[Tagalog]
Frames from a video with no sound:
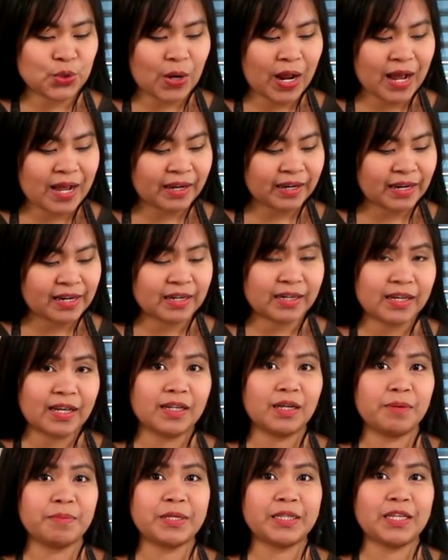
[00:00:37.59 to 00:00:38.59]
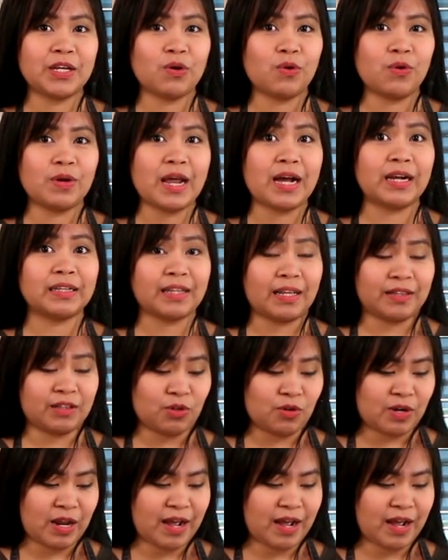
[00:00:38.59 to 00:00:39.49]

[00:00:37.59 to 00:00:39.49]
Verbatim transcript: Yung akin, ang gagamitin ko lang, tatlo